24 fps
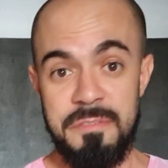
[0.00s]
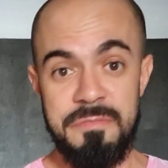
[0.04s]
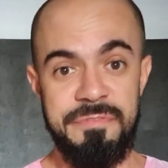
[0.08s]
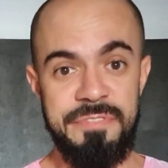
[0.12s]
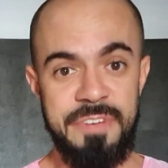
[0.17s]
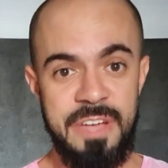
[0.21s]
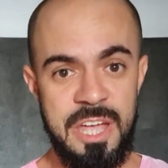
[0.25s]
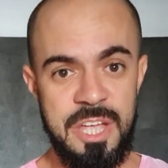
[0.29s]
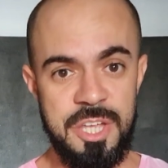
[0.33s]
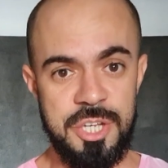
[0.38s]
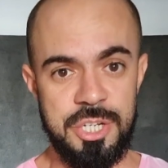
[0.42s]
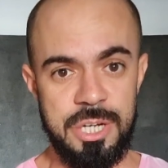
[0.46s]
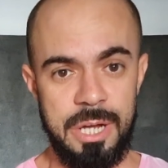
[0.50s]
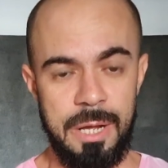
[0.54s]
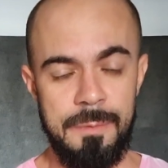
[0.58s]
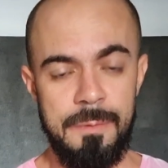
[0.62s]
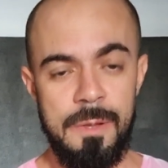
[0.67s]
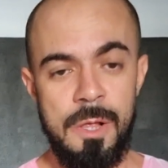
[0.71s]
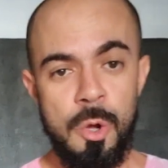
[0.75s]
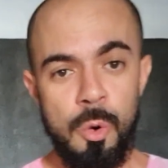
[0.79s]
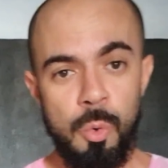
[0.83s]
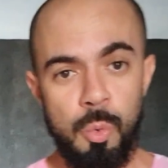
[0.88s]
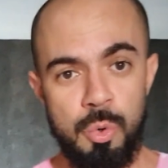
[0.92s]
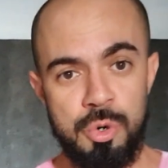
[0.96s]
Veja,
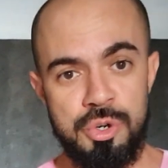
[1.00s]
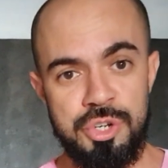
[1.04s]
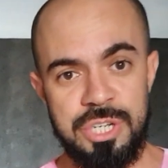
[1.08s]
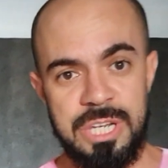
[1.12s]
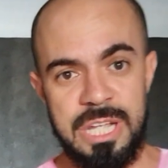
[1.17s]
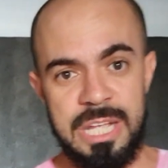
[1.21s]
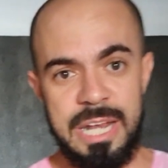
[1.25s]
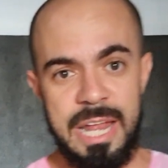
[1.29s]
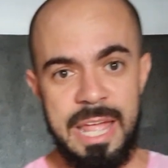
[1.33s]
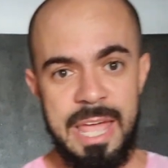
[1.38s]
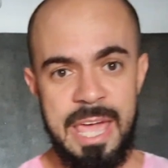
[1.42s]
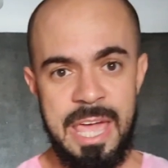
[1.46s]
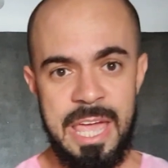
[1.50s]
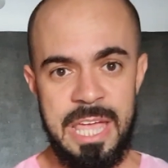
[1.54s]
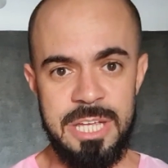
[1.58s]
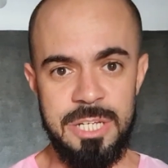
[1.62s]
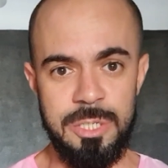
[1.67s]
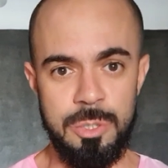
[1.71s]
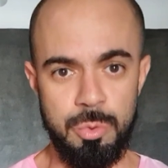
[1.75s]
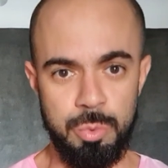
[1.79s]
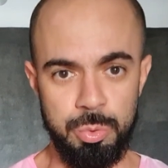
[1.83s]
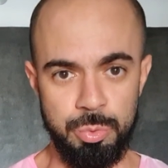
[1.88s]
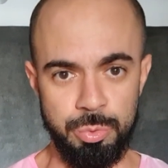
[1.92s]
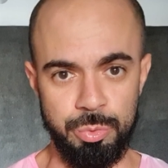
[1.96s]
os
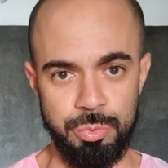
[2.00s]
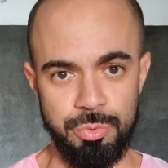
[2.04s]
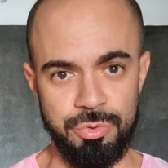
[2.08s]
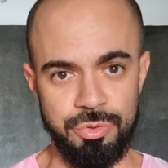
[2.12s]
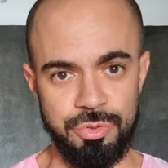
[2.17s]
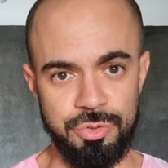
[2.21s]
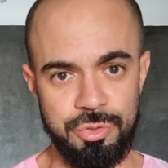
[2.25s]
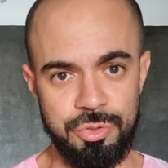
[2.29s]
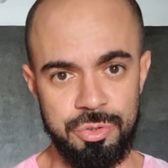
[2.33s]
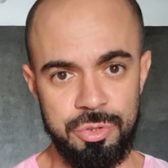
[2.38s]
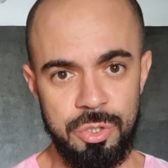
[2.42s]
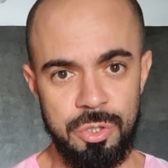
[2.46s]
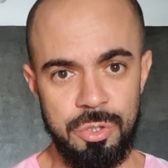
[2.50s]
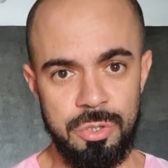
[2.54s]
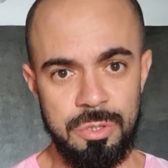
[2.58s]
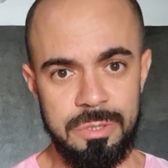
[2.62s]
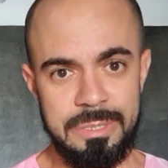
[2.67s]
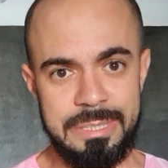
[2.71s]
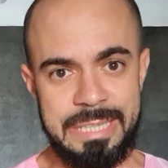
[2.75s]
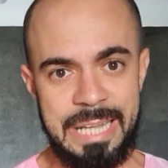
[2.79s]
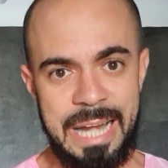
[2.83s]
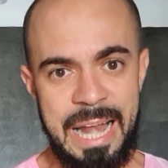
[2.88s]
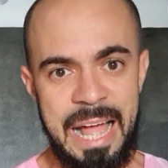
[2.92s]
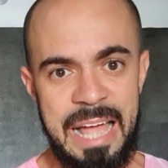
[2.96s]
direitos
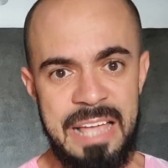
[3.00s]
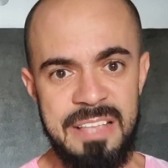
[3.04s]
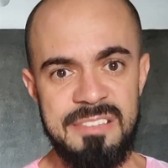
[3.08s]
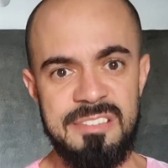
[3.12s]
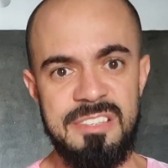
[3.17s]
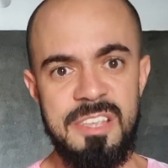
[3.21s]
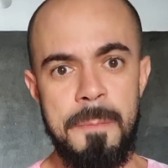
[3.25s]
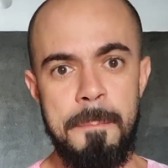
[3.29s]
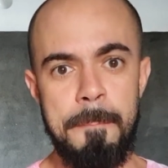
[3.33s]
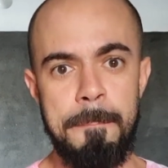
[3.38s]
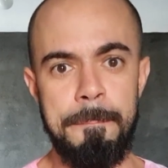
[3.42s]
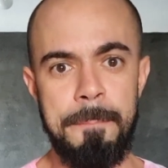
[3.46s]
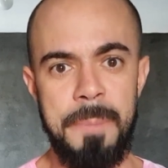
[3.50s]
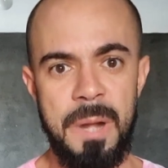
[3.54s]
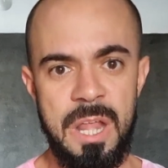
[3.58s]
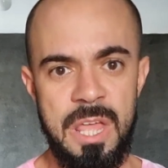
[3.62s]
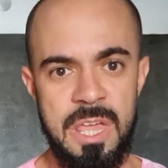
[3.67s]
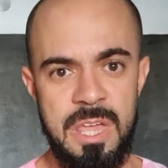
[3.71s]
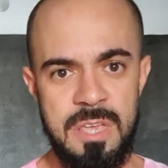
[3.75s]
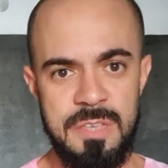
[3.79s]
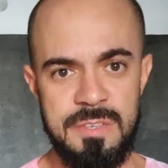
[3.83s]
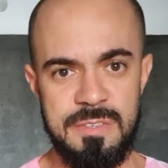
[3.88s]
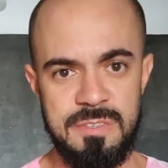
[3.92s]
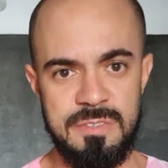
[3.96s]
traz
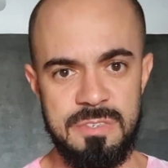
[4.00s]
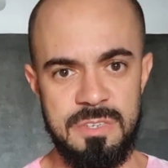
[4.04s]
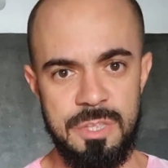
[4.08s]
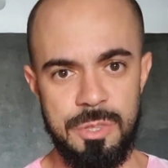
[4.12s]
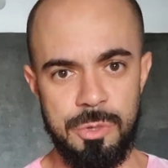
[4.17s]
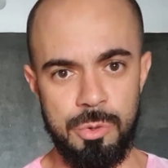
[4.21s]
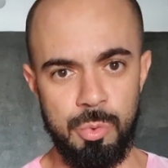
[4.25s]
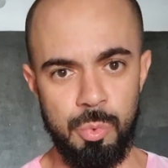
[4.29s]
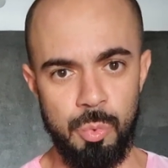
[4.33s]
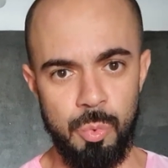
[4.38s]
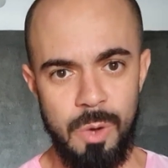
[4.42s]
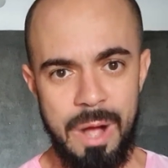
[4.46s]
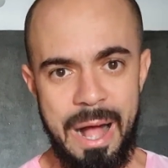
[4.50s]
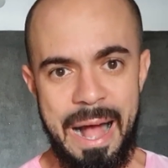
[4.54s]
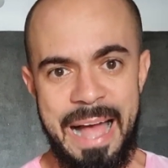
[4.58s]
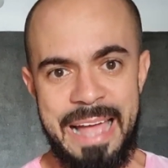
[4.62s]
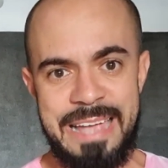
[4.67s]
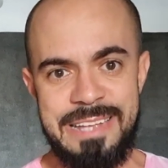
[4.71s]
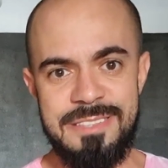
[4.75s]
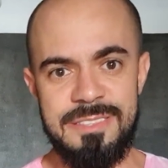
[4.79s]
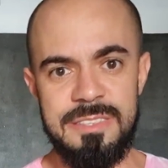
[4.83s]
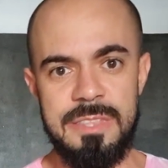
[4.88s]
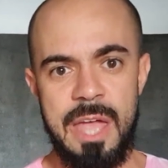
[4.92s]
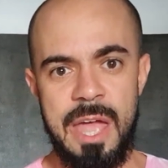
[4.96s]
implícito
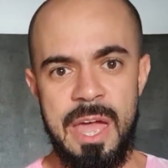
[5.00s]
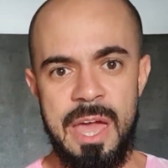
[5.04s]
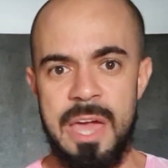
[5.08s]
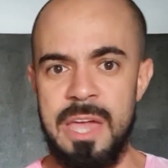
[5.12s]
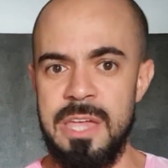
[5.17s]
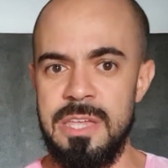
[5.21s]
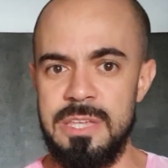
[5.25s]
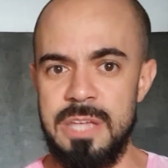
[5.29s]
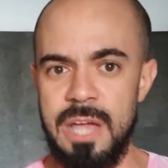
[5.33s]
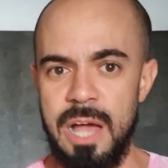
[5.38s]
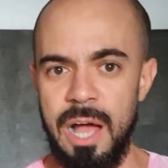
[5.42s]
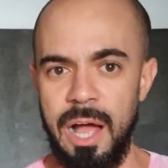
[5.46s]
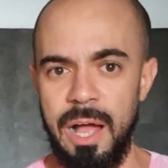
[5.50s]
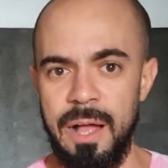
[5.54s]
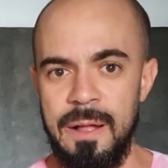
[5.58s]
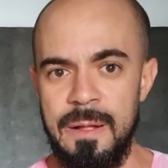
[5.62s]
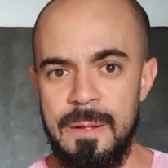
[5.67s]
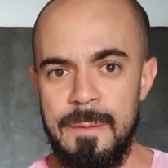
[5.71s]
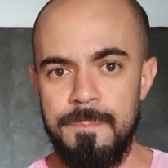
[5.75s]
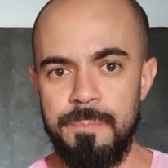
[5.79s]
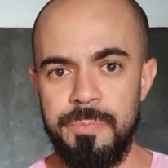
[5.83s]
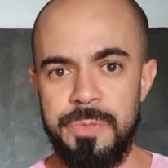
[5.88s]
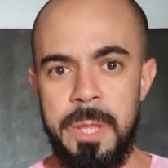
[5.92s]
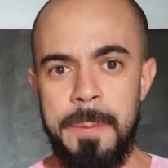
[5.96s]
a ideia
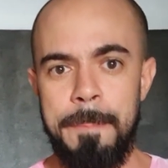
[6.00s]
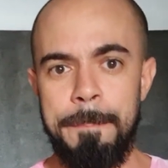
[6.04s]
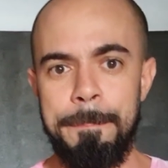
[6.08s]
de